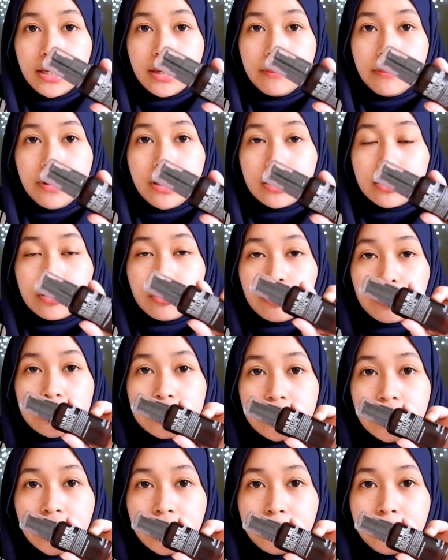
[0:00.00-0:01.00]
Benton
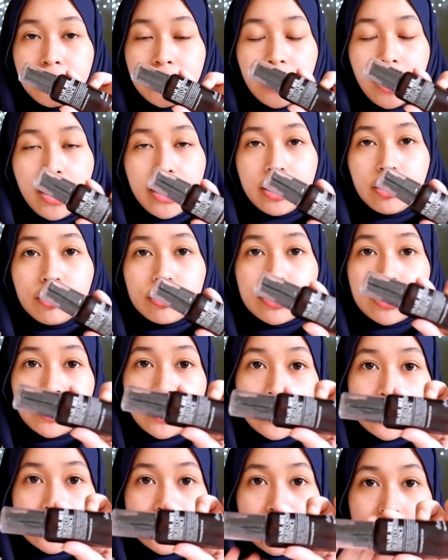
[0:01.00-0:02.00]
Snail B High Content
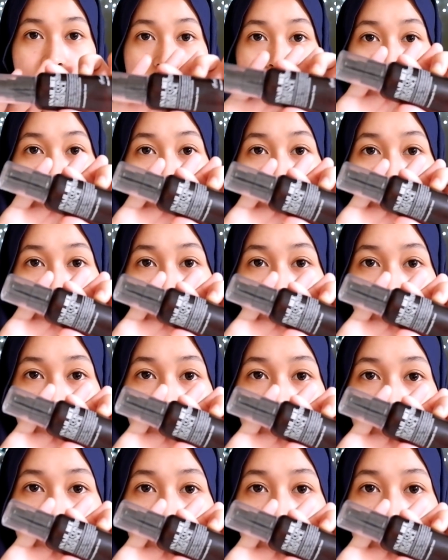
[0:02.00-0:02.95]
Essence yang ini